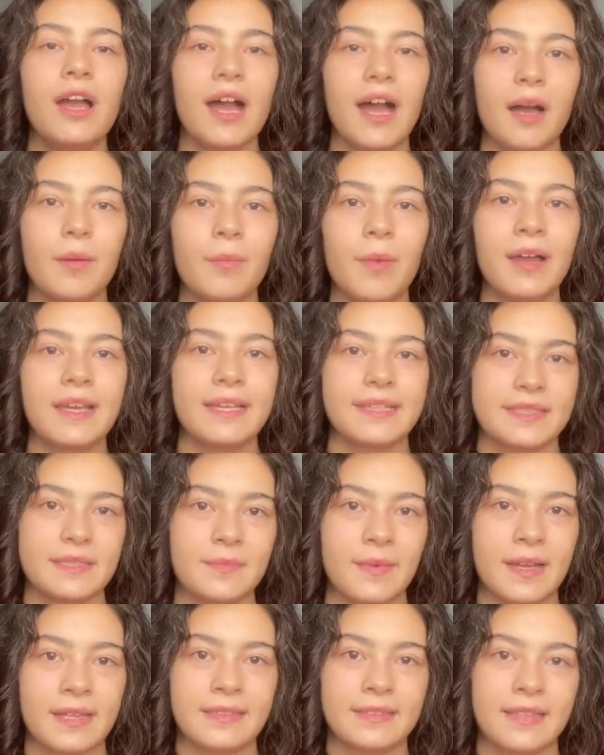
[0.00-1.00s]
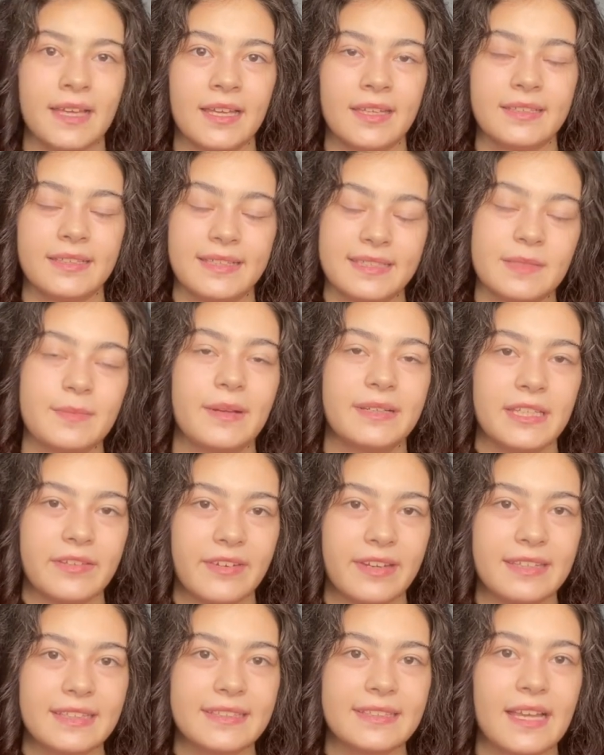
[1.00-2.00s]
Ama yetimhaneden, yetimhaneye
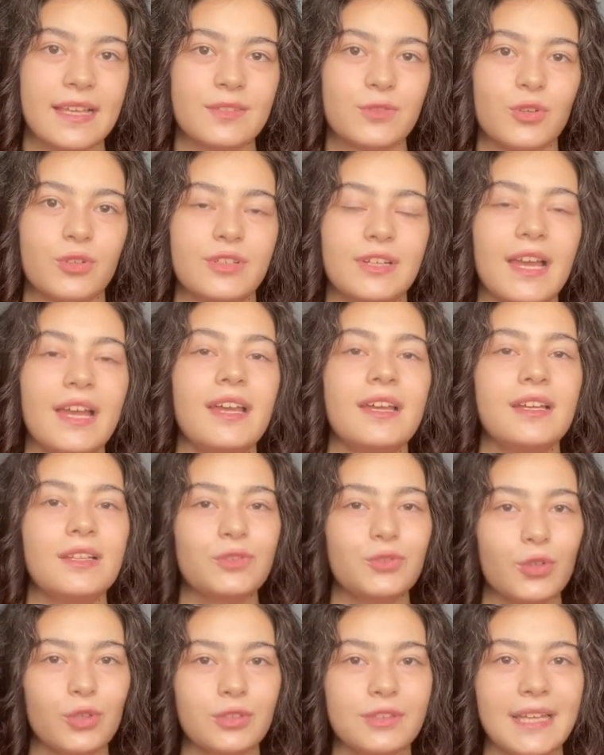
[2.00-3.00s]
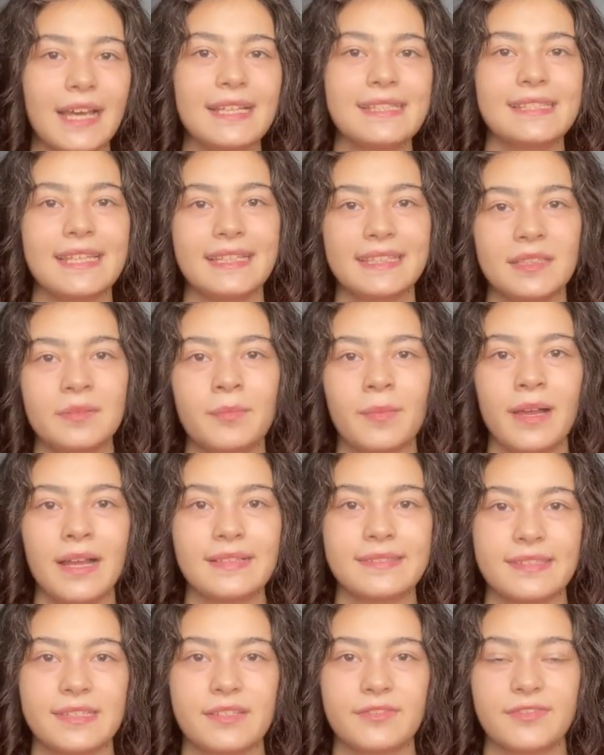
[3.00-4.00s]
verildikten sonra Dolmay zengin bir
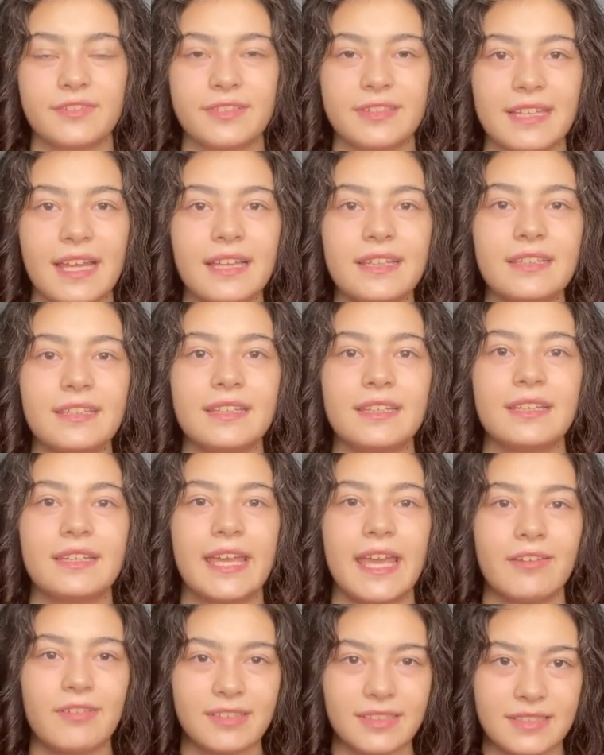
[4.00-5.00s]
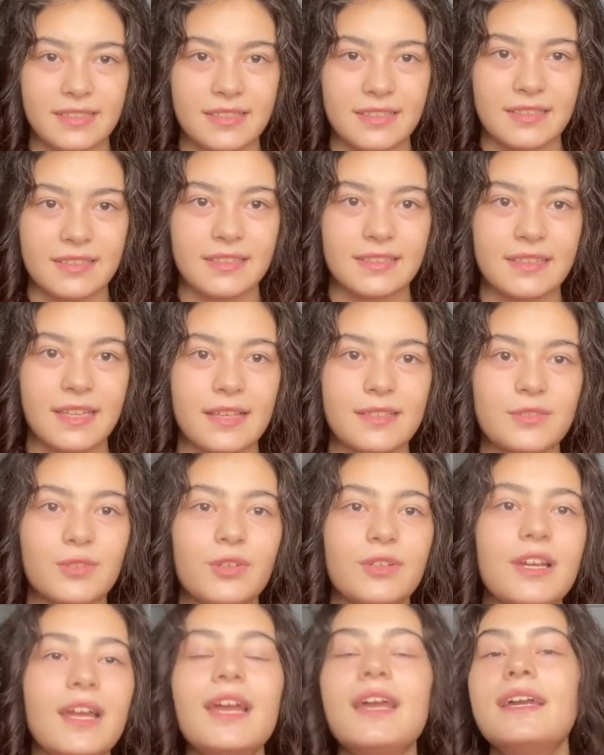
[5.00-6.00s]
aile tarafından e, evlat edinildikten
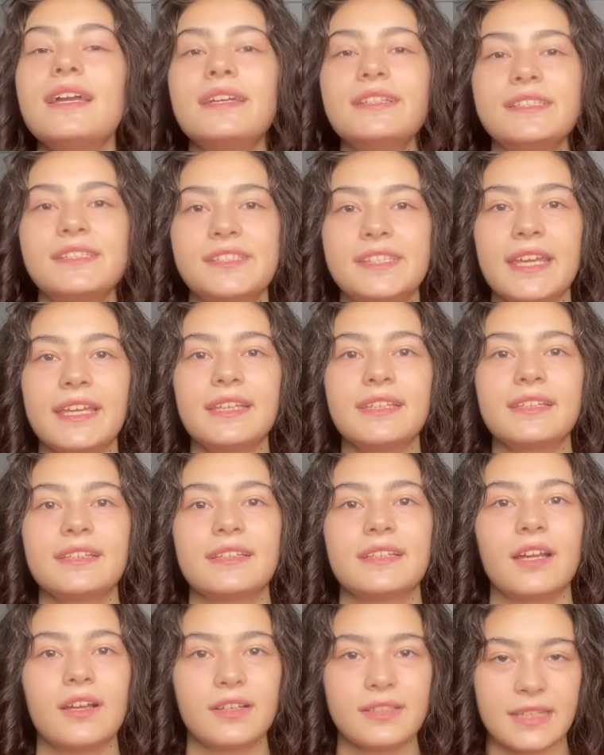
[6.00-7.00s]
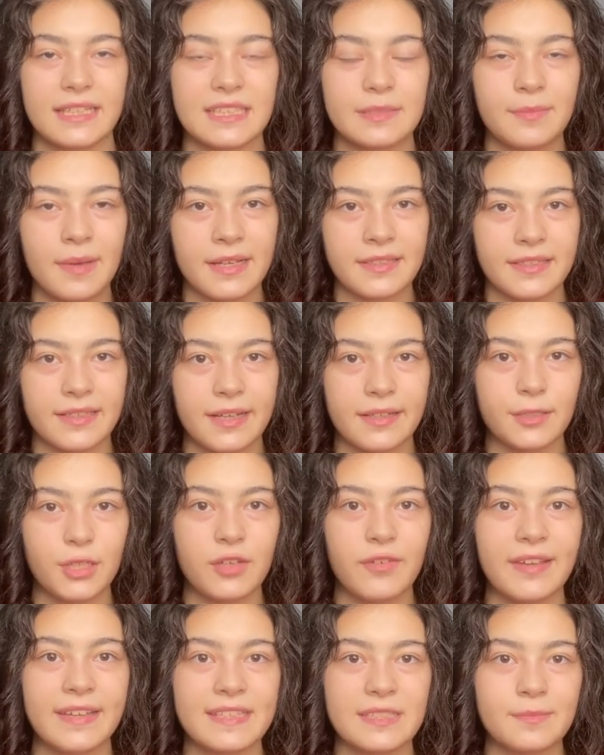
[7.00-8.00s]
sonra Çiçek yetimhanede
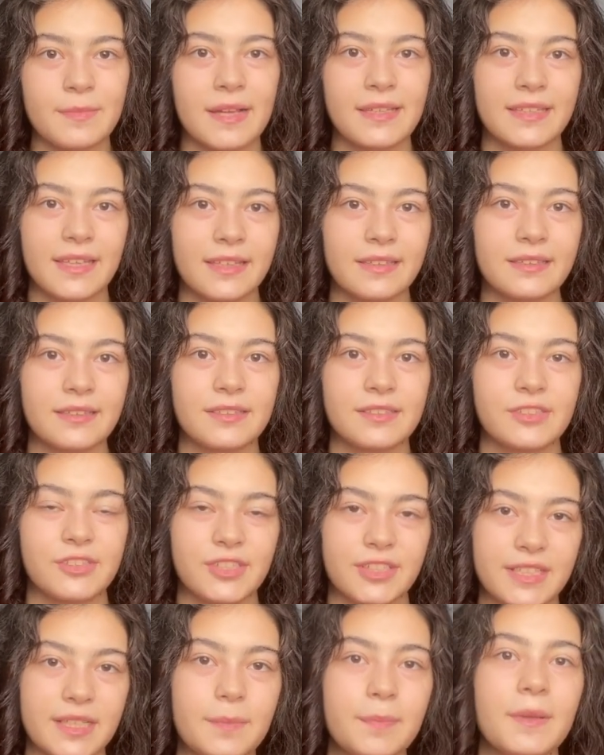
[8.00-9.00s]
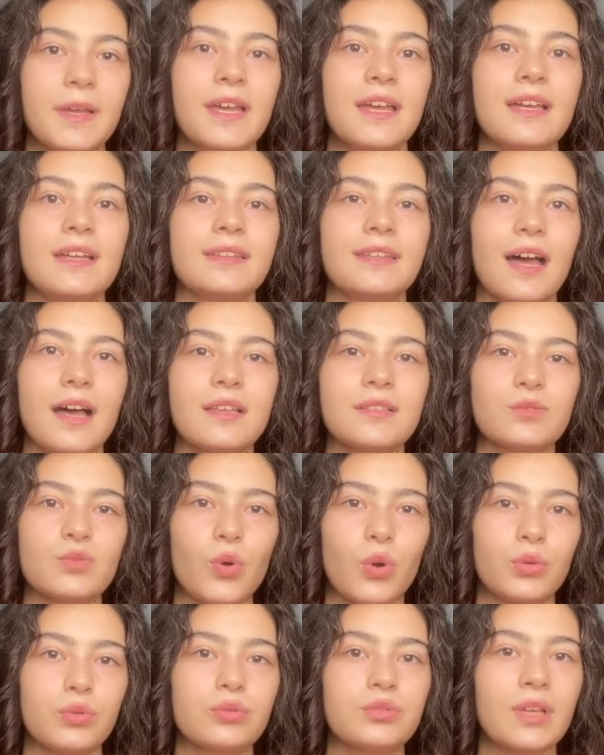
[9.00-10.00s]
kalıyor ve yetimhaneden çıkıp daha
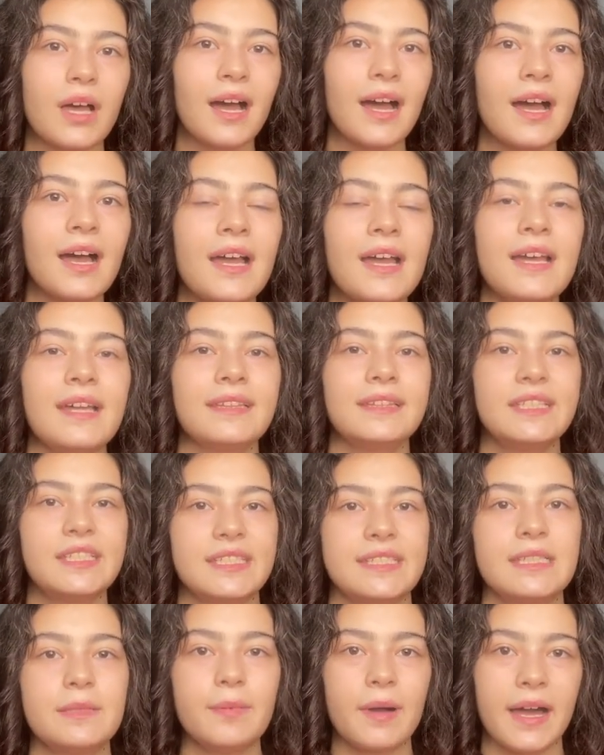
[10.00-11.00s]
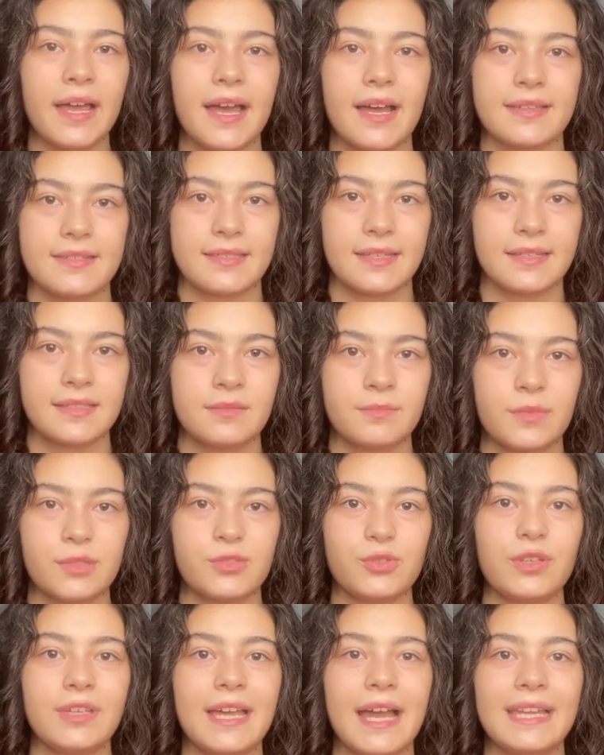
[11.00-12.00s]
zorlu, daha dişli bir hayata adım
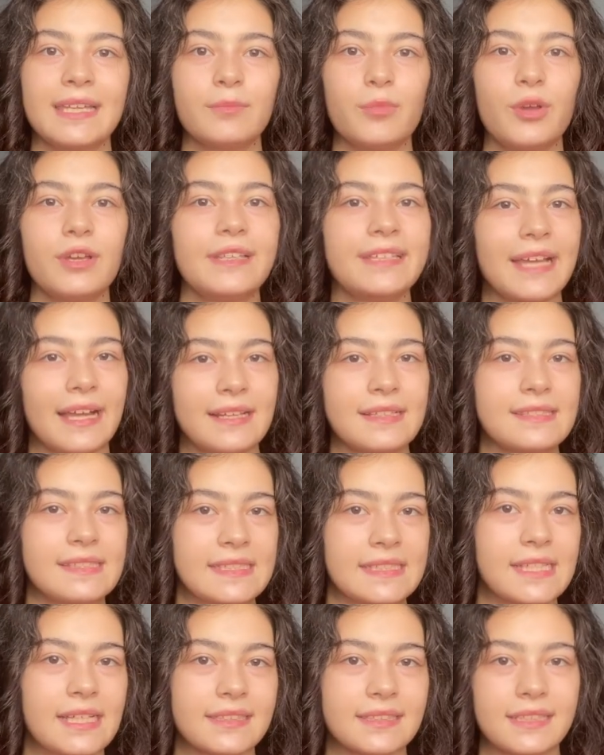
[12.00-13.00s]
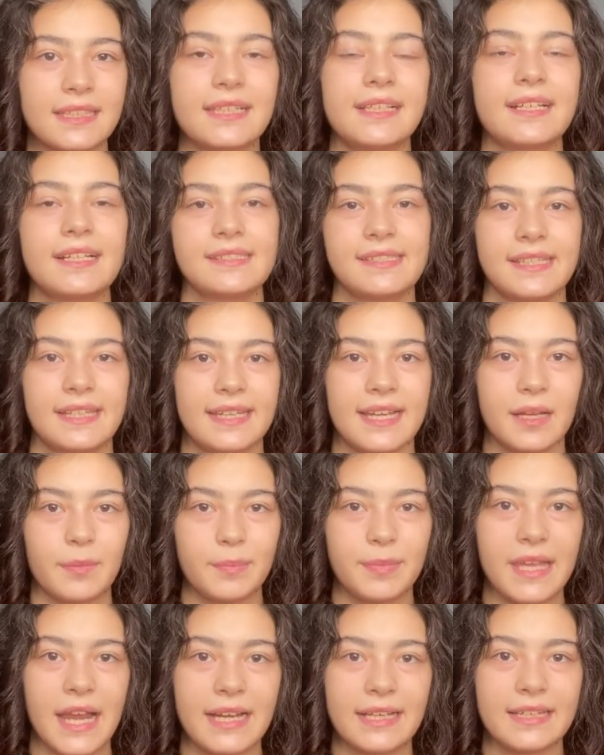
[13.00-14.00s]
atıyor. Yani böyle kendi tırnaklarıyla kazıyarak
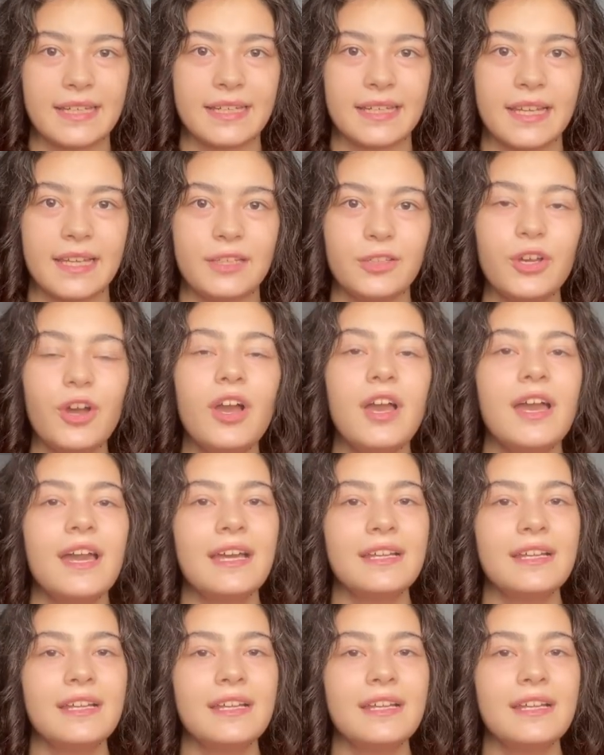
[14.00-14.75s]
bir yerlere geliyor.